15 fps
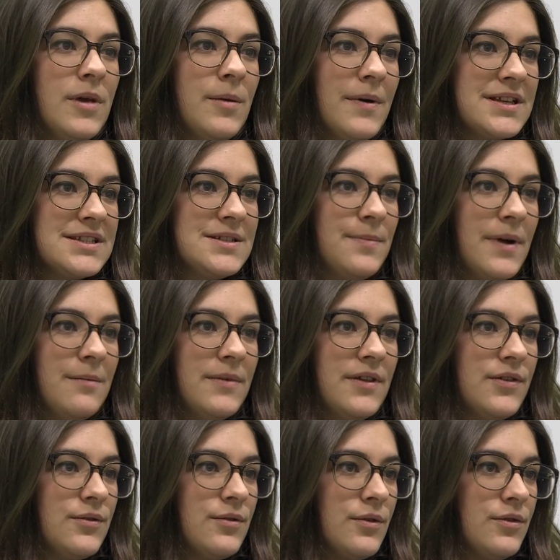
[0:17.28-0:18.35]
Les principales
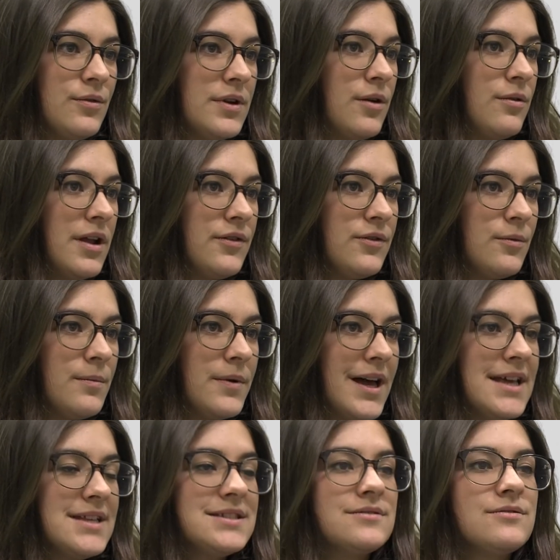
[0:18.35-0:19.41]
missions sont les relations
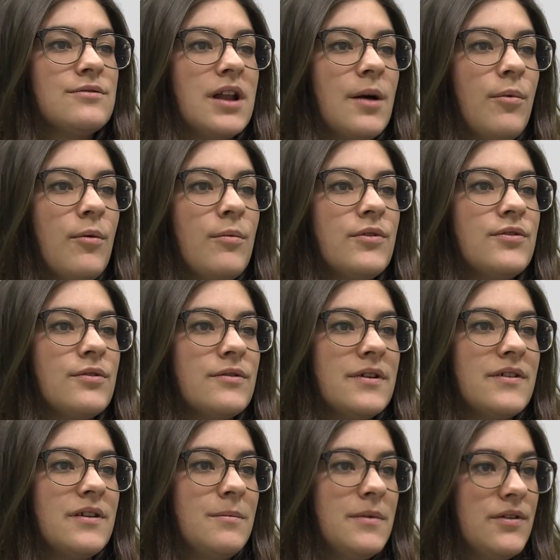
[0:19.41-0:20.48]
presse, donc la promotion
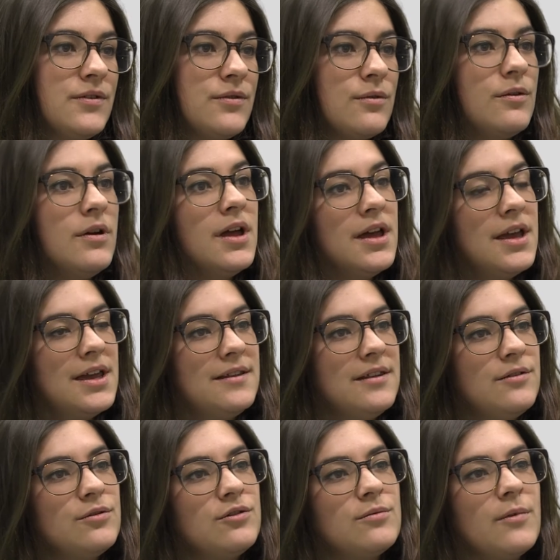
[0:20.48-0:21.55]
des émissions et
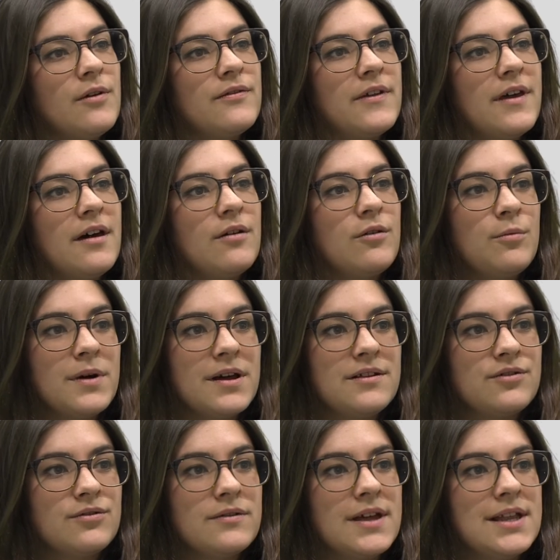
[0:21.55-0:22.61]
des documentaires auprès
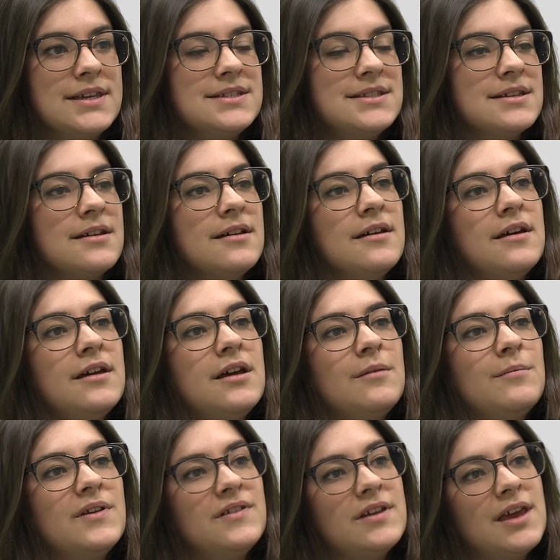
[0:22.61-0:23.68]
des journalistes
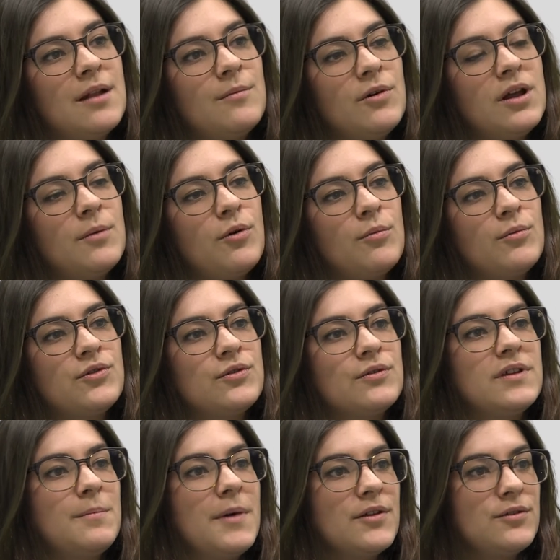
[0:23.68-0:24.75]
mais également la
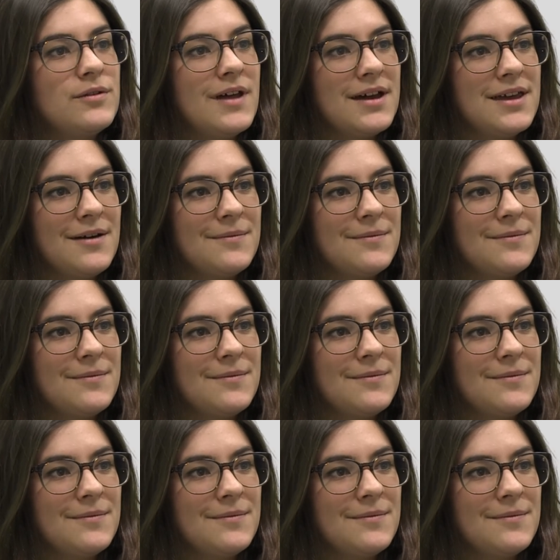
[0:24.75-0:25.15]
promotion des partenariats.